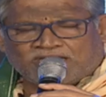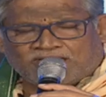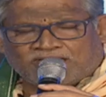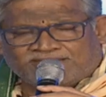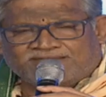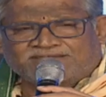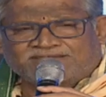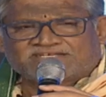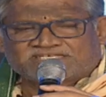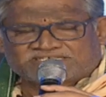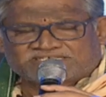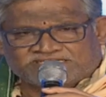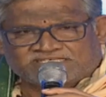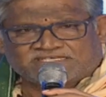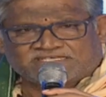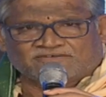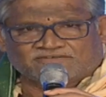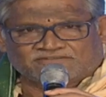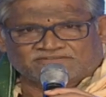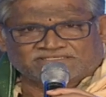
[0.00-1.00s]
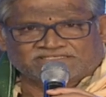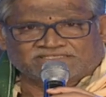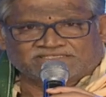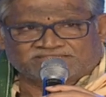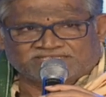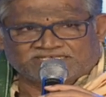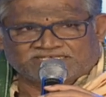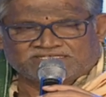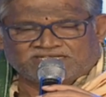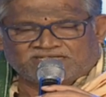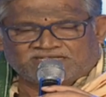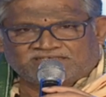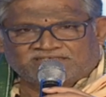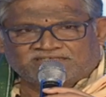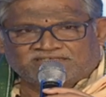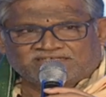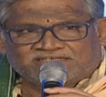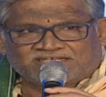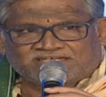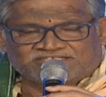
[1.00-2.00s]
చాలా ఇంట్రెస్టింగ్గా ఉంది తేజ
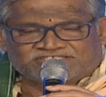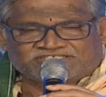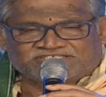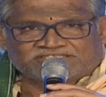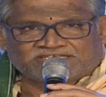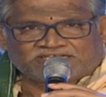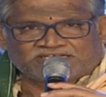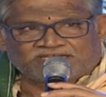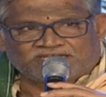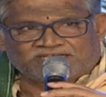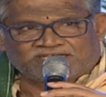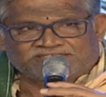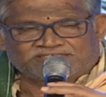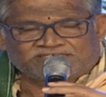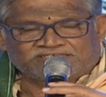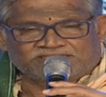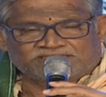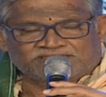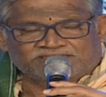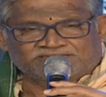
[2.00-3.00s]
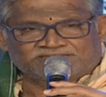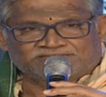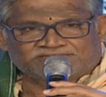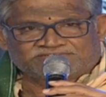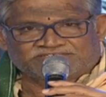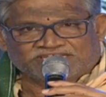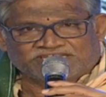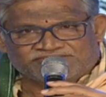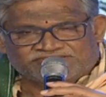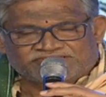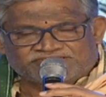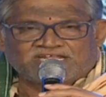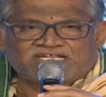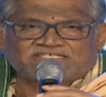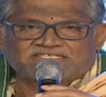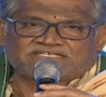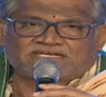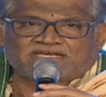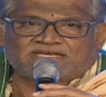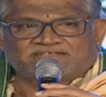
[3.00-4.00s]
ఖచ్చితంగా ఇది
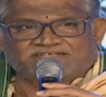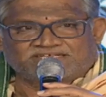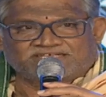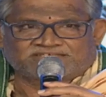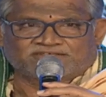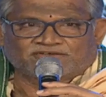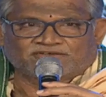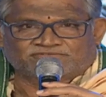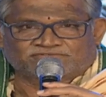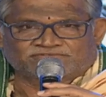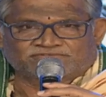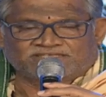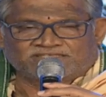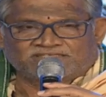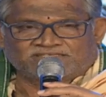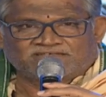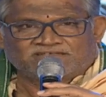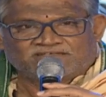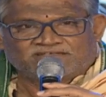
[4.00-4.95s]
సెన్సేషనల్ హిట్ అవుతుందని